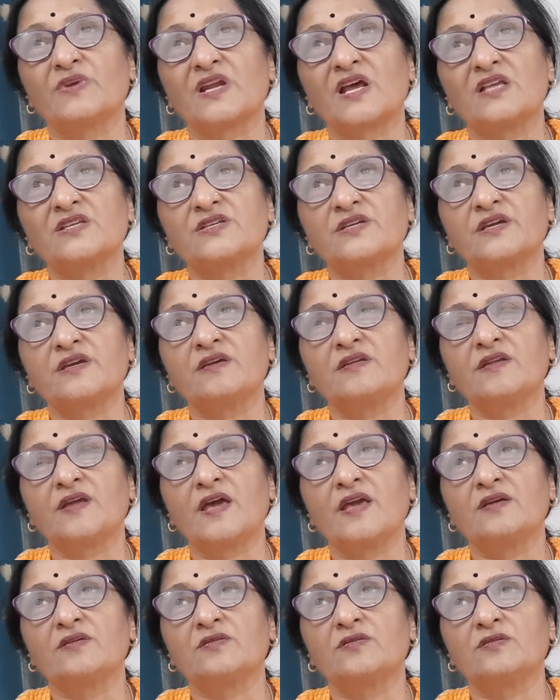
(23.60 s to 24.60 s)
రాజకీయ
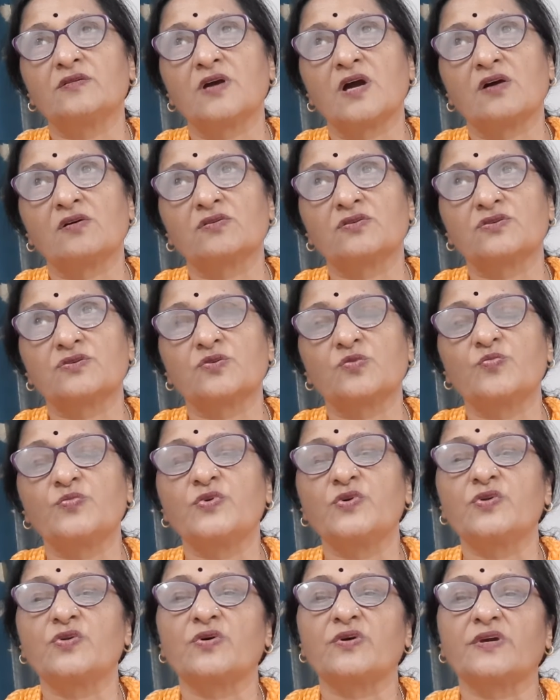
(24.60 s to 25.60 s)
నాయకులు కావచ్చు
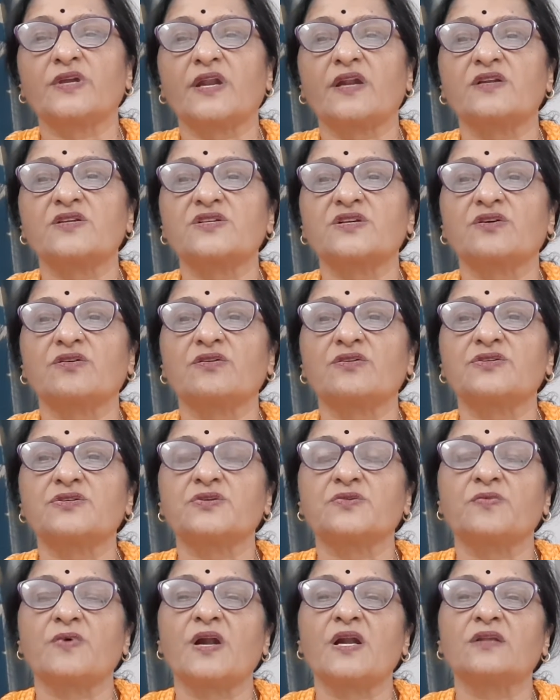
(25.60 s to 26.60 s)
బ్యూరోక్రాట్స్
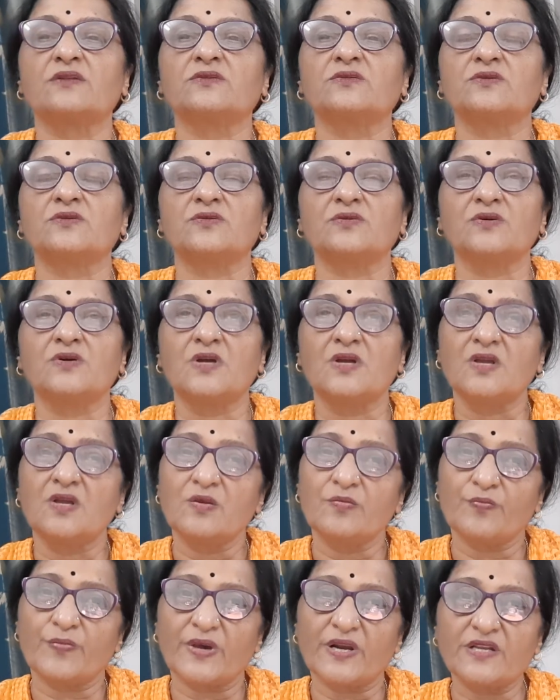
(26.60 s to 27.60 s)
కావచ్చు వాళ్ళతో
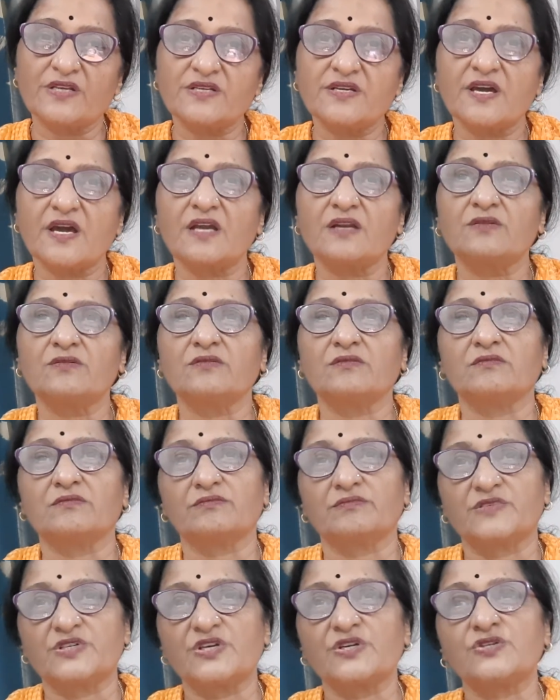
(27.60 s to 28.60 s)
పరిచయాలు
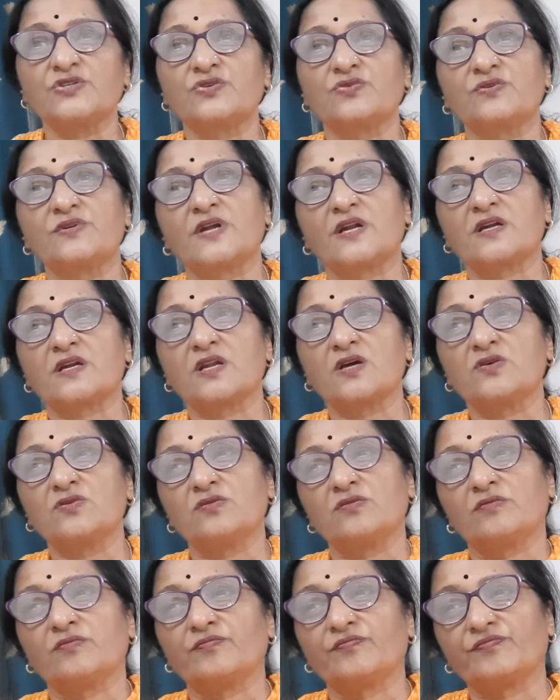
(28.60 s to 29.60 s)
చేసుకుని ఎట్లాగో
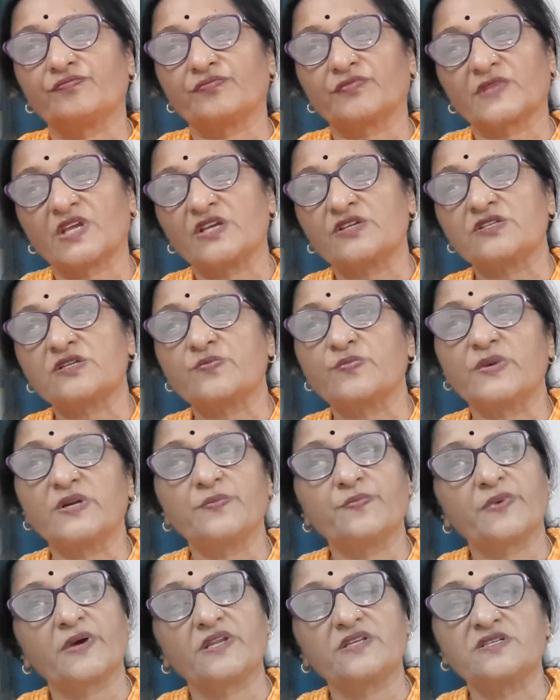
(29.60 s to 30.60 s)
కష్టపడి
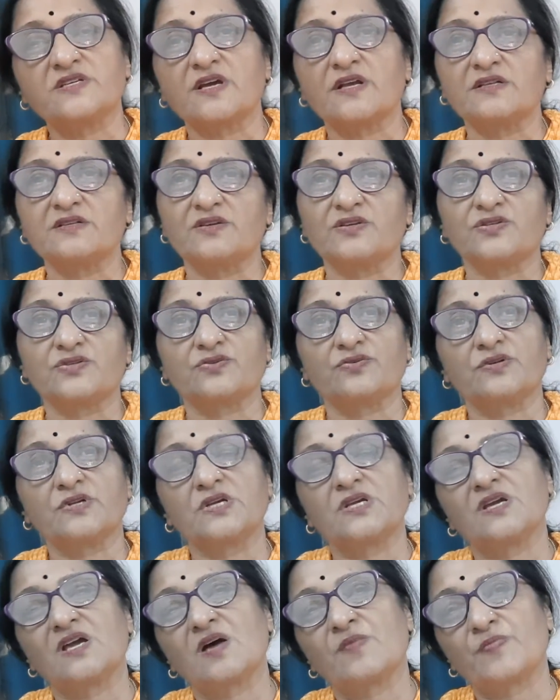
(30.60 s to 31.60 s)
పరిచయాలు చేసుకుని
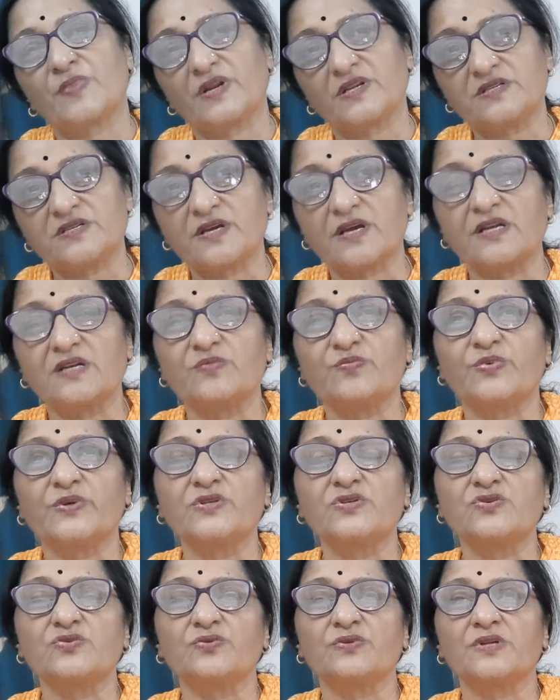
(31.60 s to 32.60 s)
ఆ పరిచయాలను
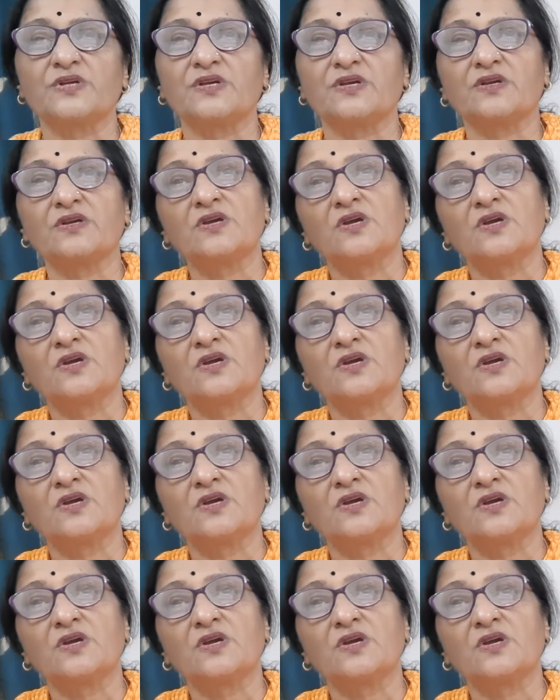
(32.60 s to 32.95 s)
పెంచుకుని